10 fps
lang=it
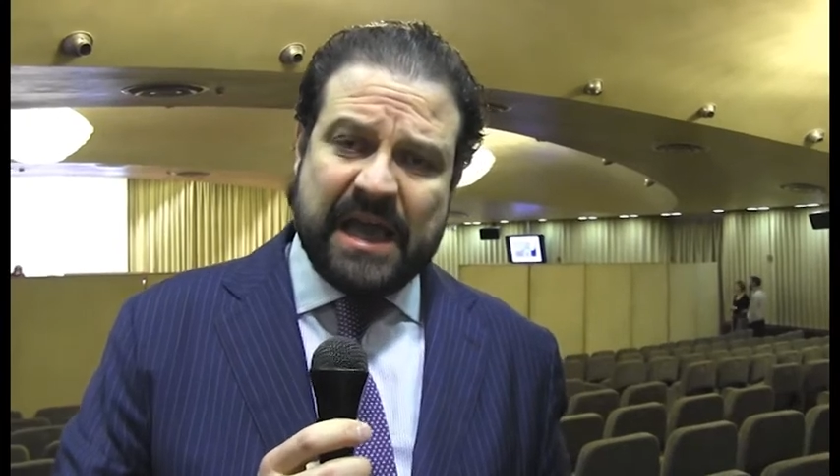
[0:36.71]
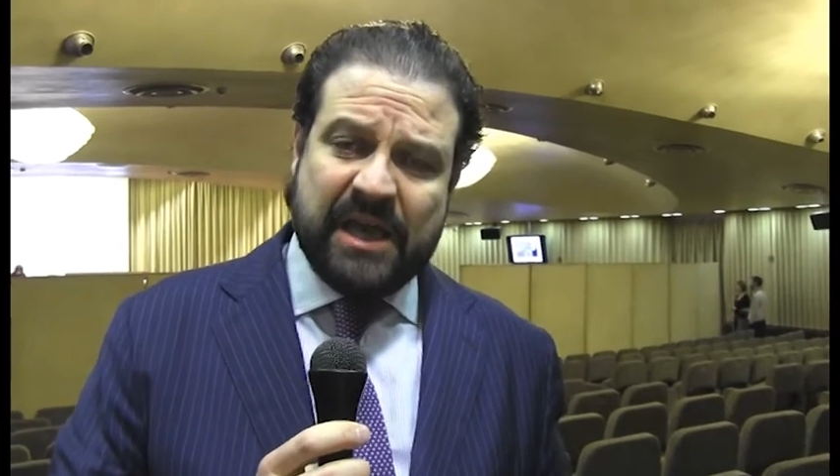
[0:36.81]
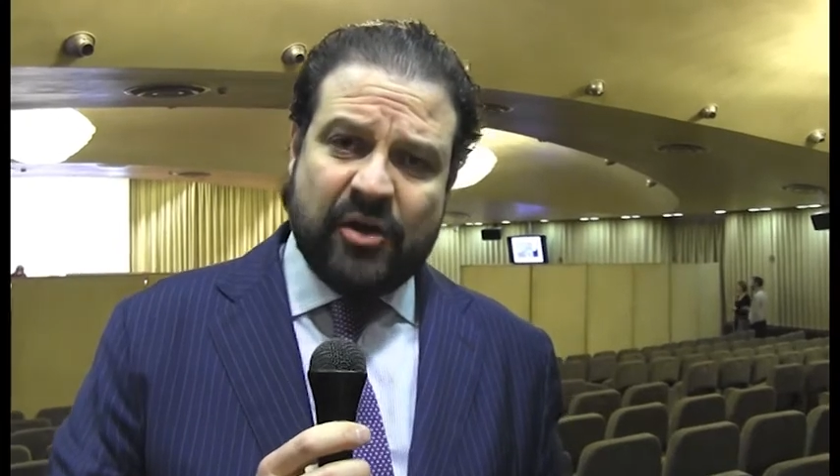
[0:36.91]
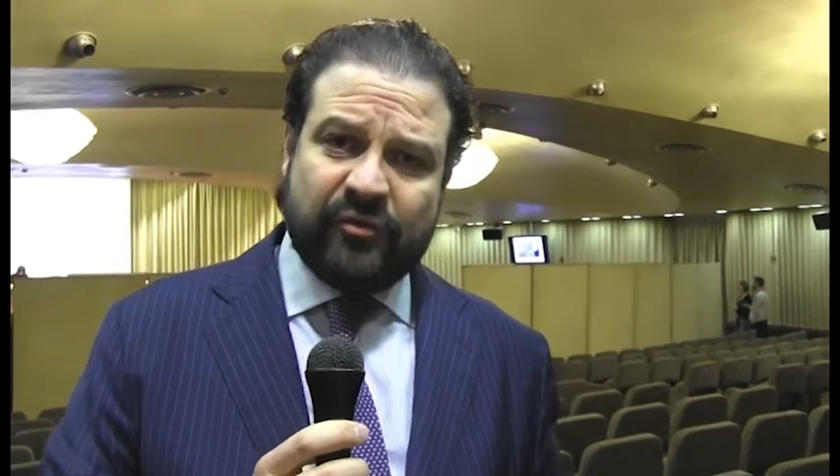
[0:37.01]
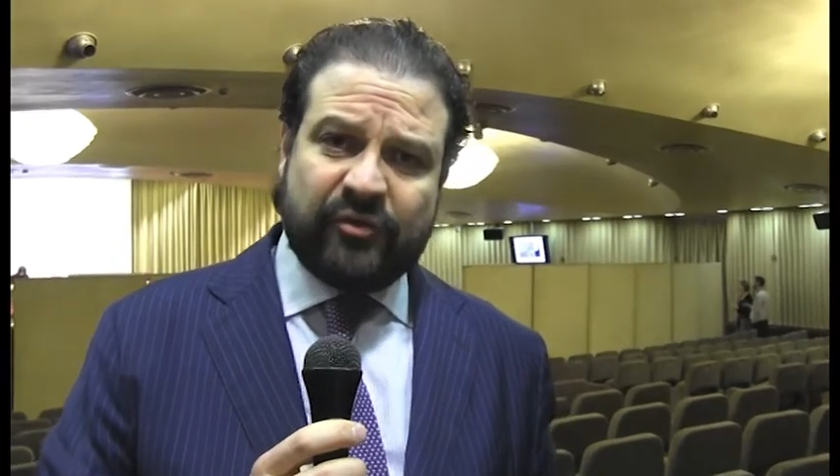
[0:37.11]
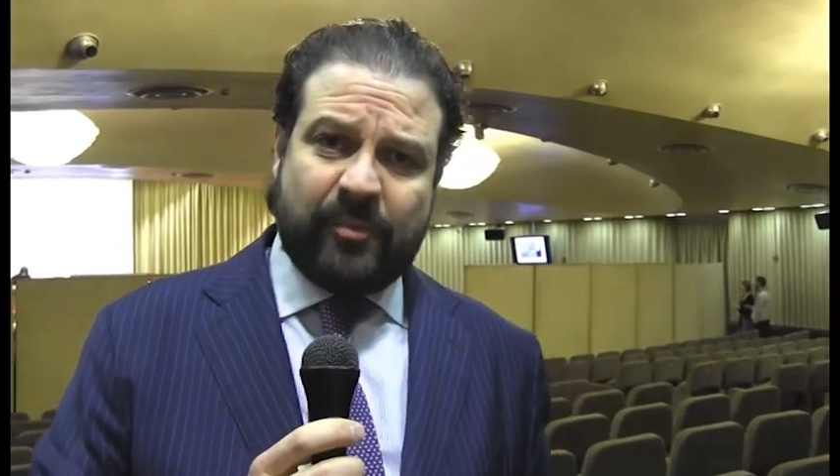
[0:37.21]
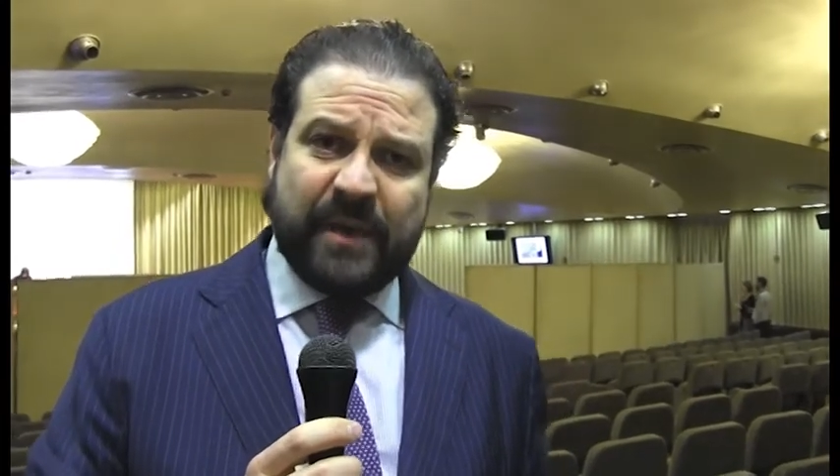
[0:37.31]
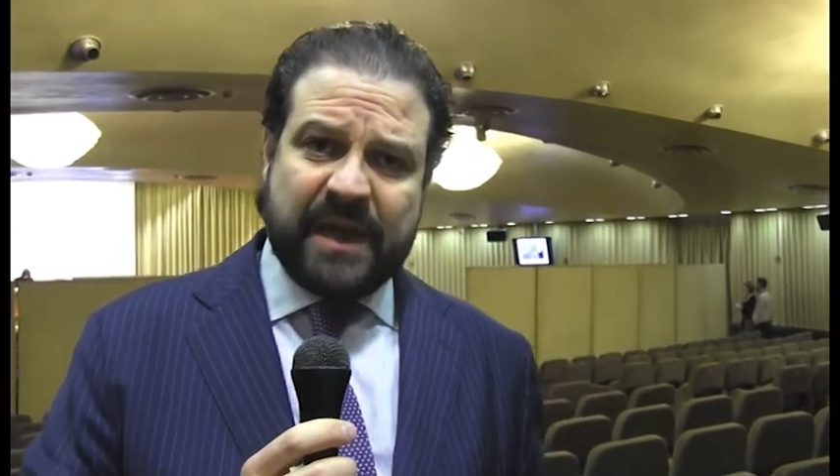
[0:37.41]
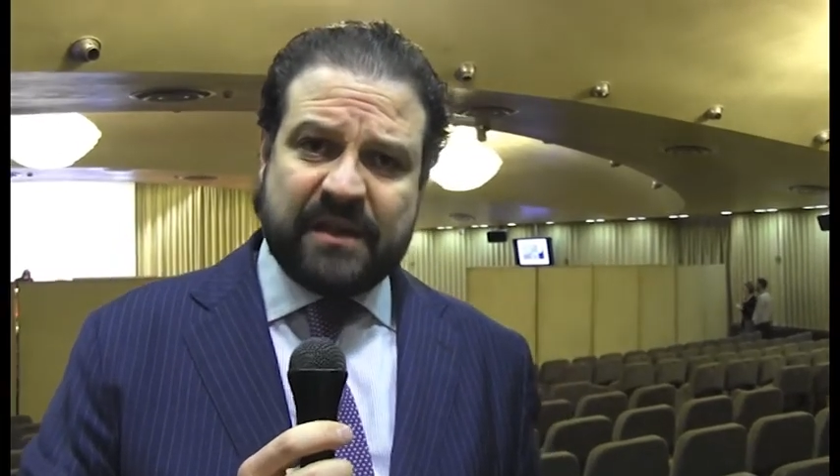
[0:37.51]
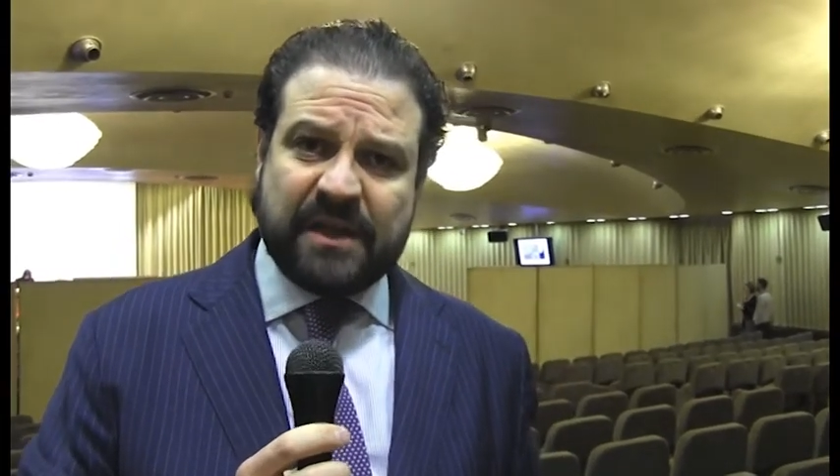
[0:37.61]
il nostro
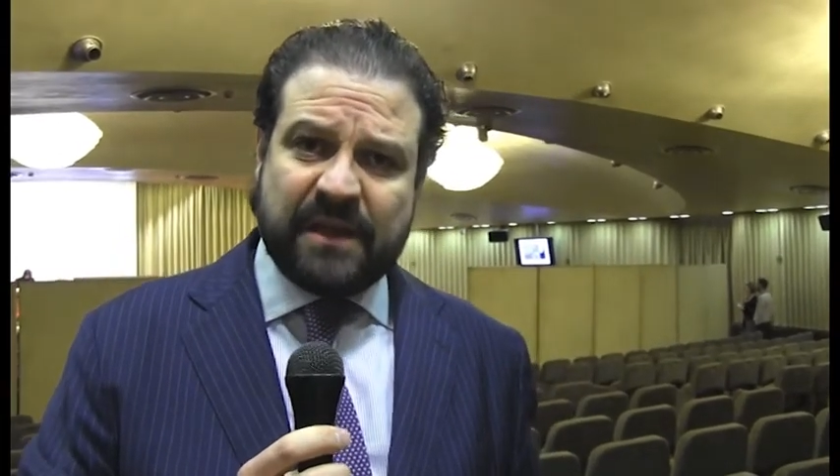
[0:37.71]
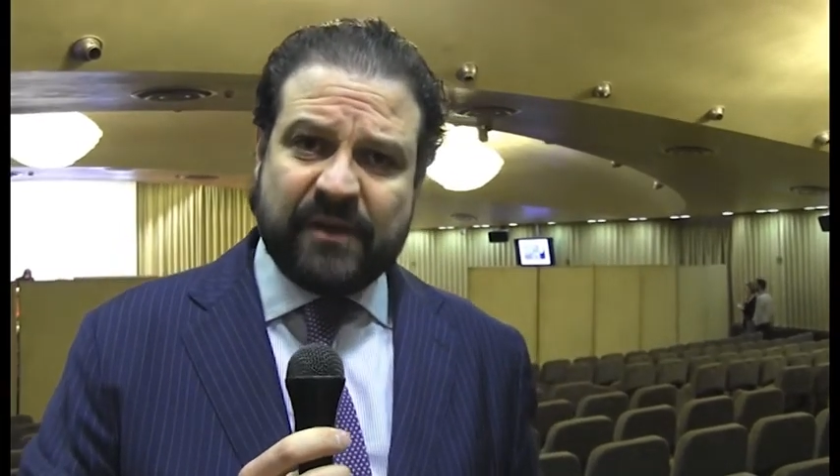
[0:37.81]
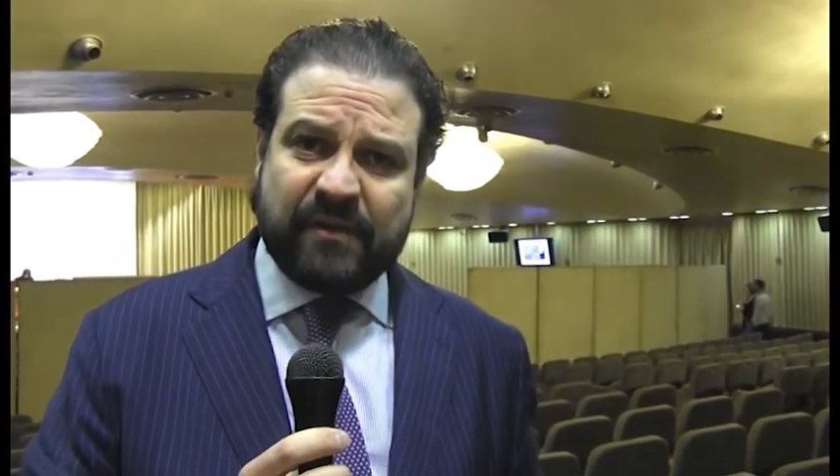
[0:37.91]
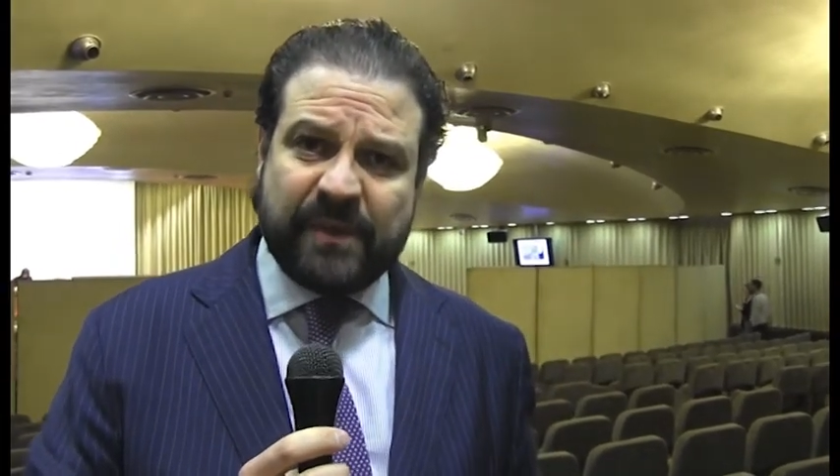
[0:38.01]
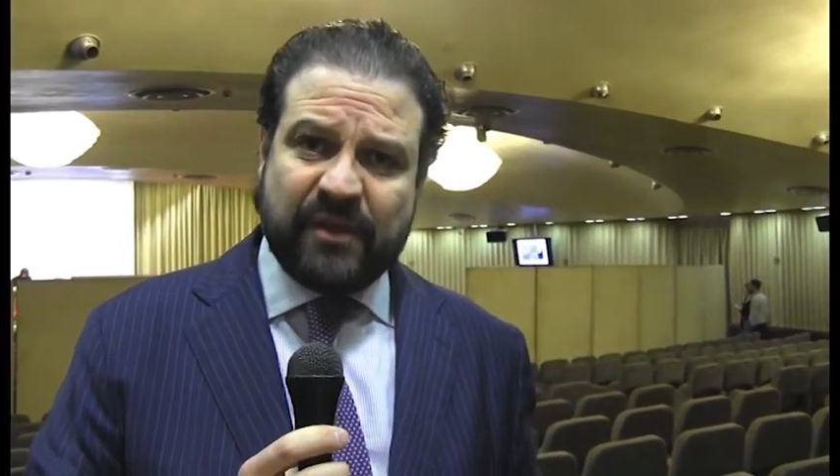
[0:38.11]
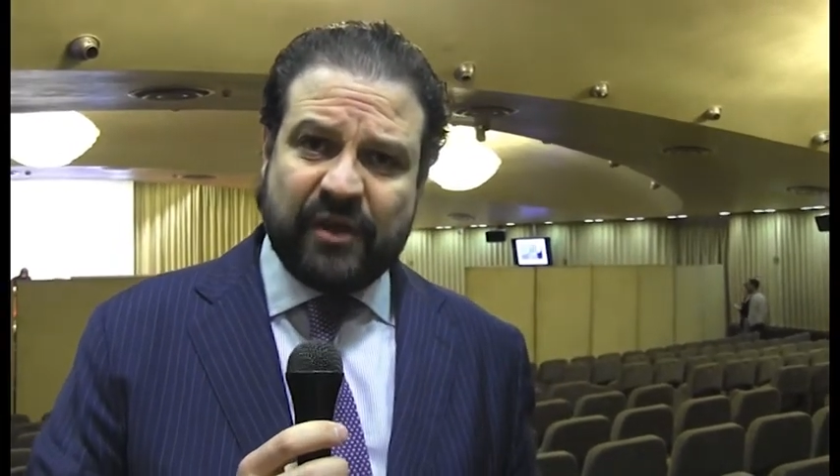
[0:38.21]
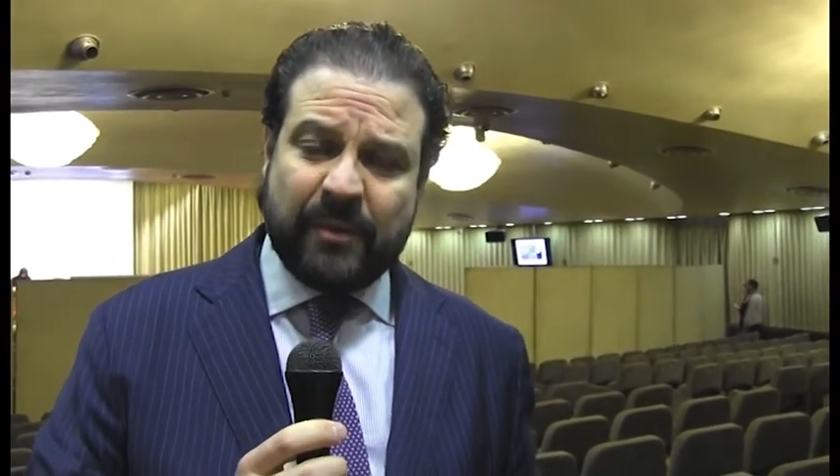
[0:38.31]
paese deve spingere